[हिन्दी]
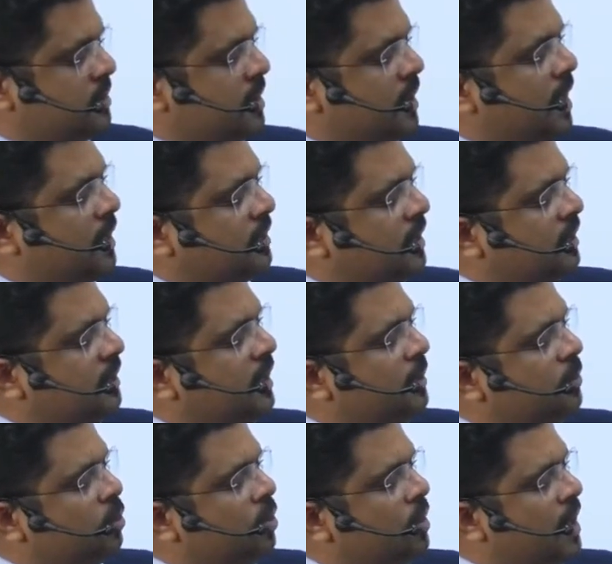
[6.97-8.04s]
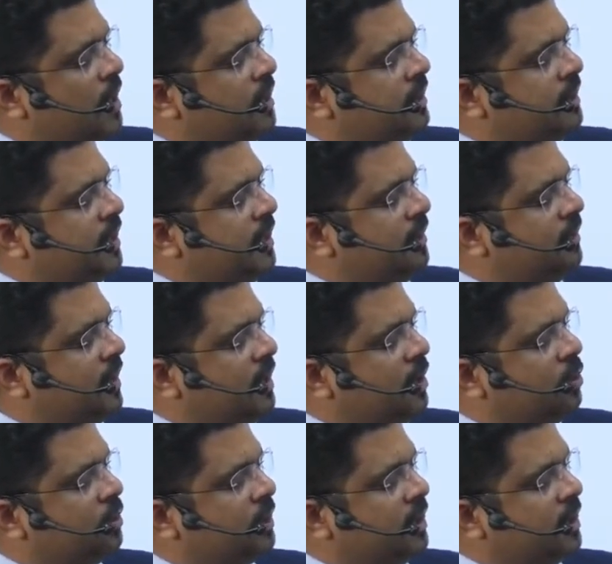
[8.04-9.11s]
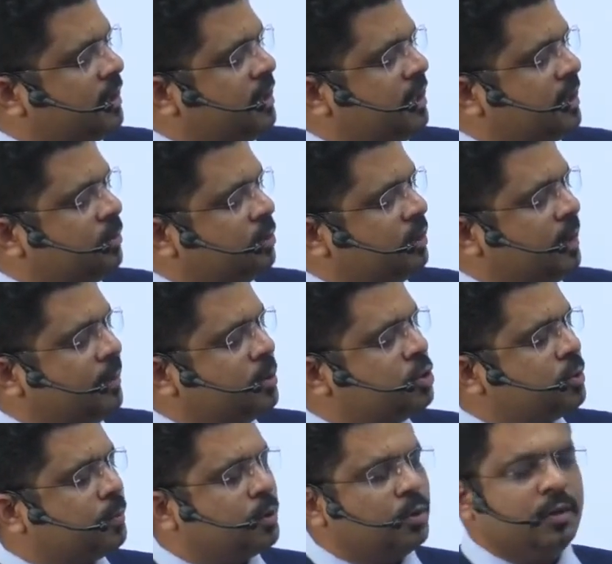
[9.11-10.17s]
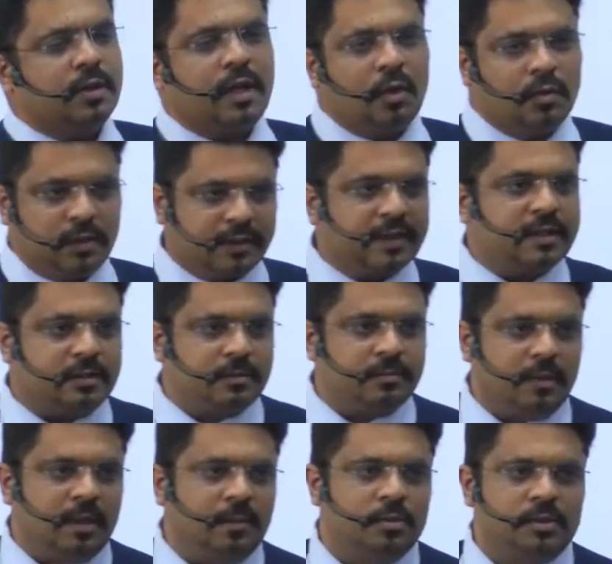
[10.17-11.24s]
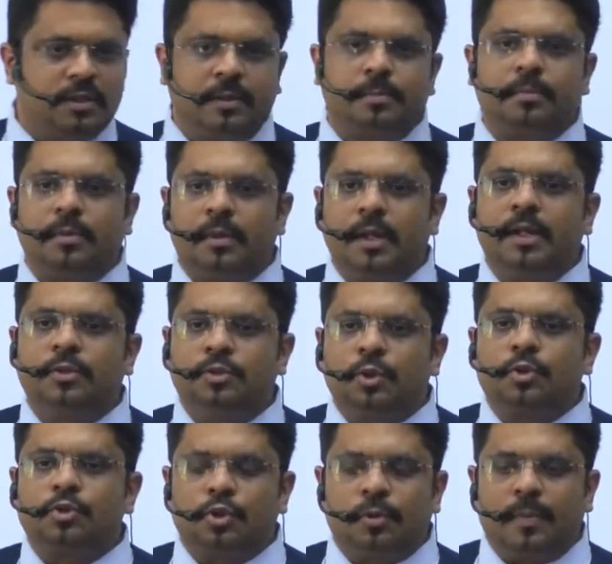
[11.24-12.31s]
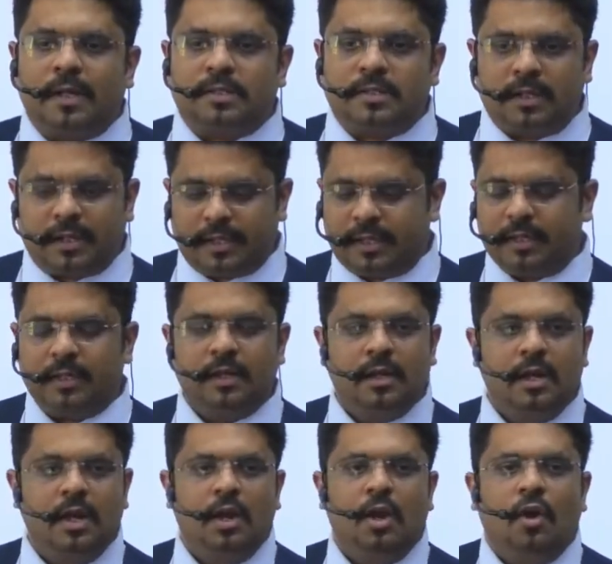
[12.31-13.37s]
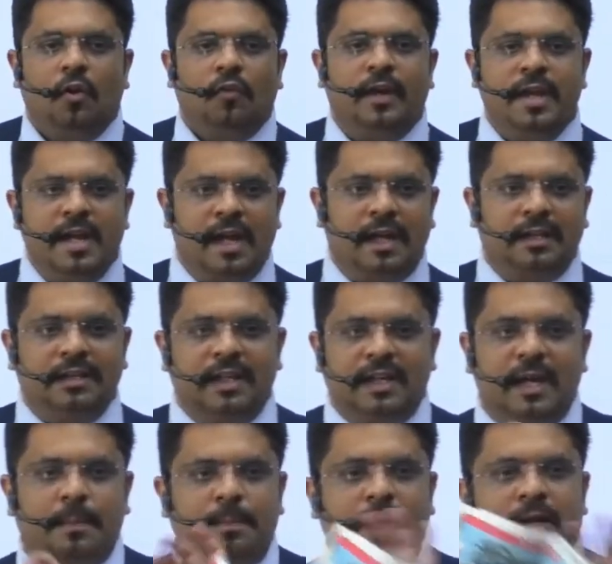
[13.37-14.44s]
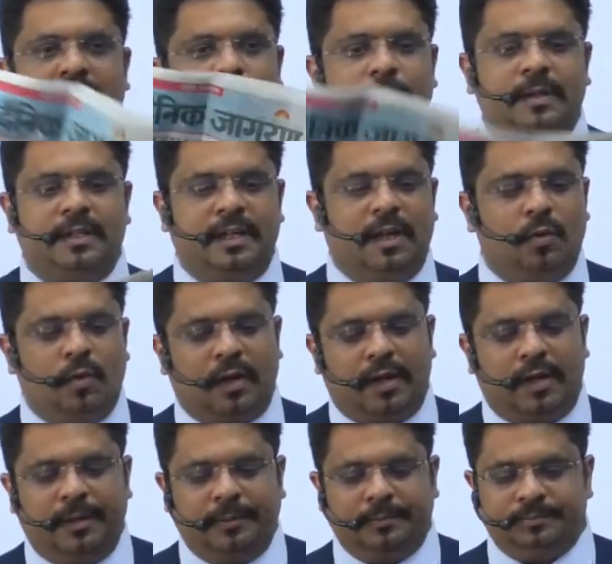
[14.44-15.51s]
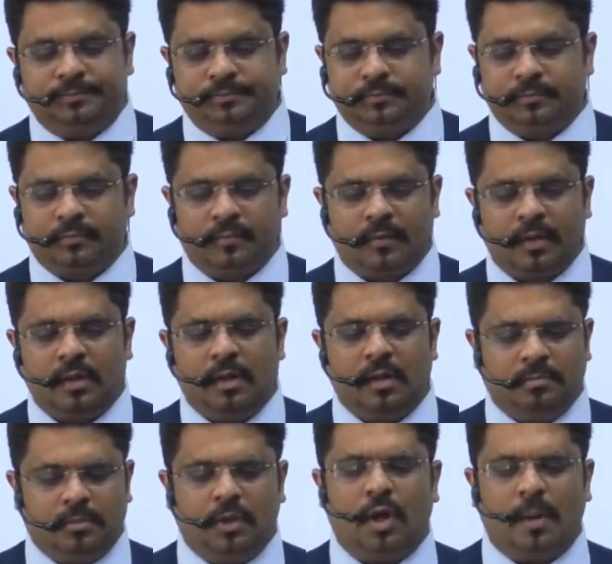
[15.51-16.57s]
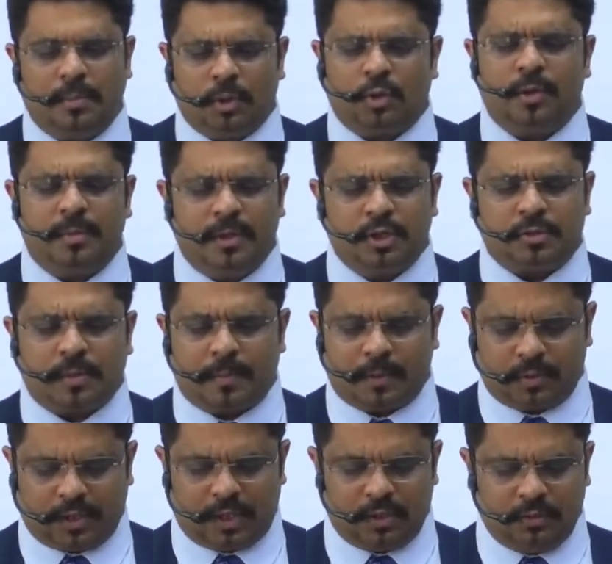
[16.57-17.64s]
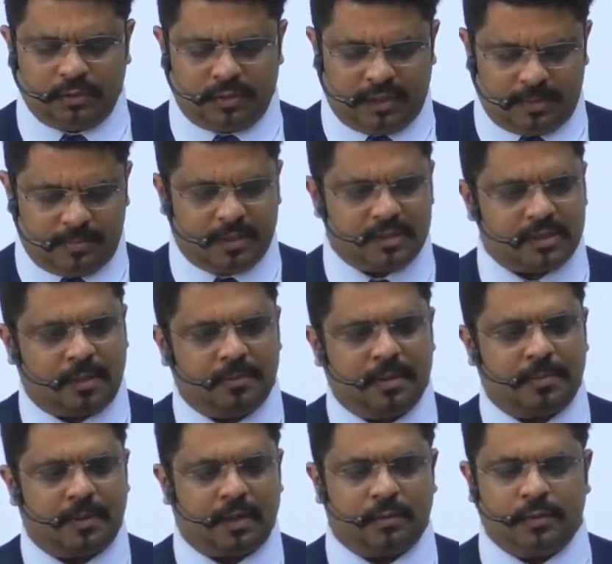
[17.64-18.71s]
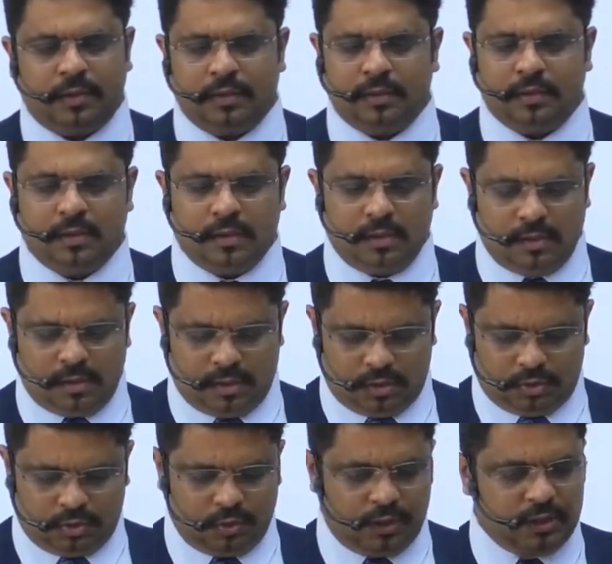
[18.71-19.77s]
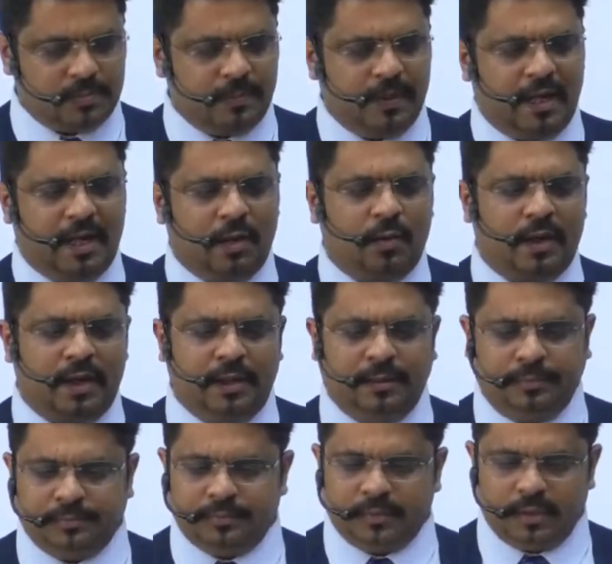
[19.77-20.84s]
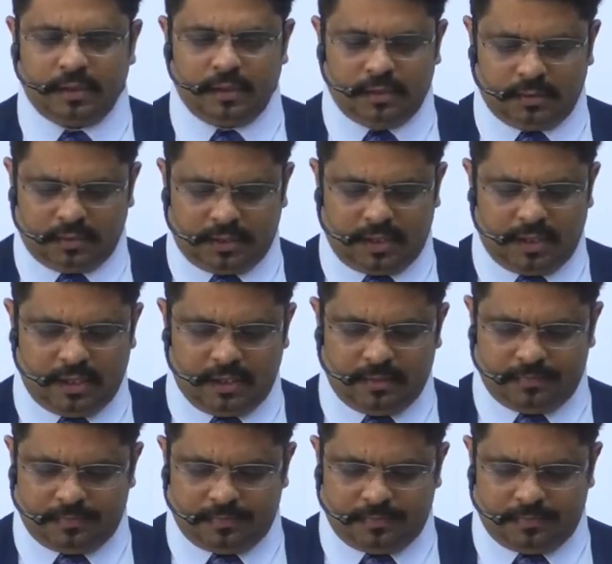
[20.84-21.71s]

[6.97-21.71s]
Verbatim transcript: सनातन धर्म को गाली देने वाले उदय नदी के मुद्दे पर चुप क्यों है राहुल नीतीश मतलब उनसे एक जोर शोर बात चल रही है वहीं अंदर एक पन्ने पे दिया हुआ है मतलब आपने कोई भी न्यूज़पेपर उठा लो ये मेरे सामने पड़ा हुआ है तो इसमें आया हुआ है कि